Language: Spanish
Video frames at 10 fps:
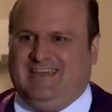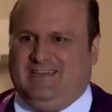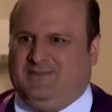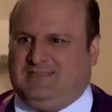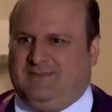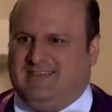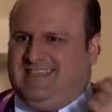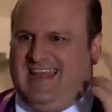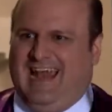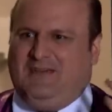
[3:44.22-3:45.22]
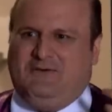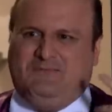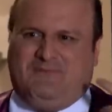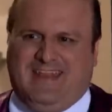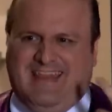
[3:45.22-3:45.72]
¿no se va a hacer algo?
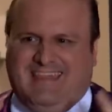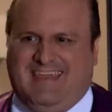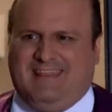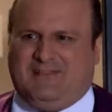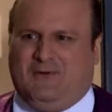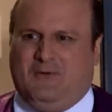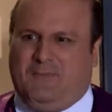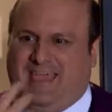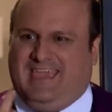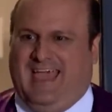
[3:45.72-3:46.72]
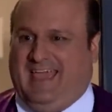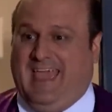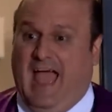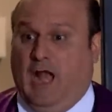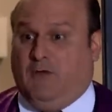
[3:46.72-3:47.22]
¿Un peinadito o un maquillaje?
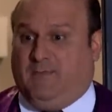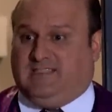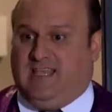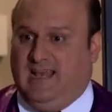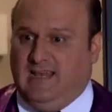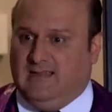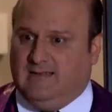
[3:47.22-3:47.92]
¿Algo especial?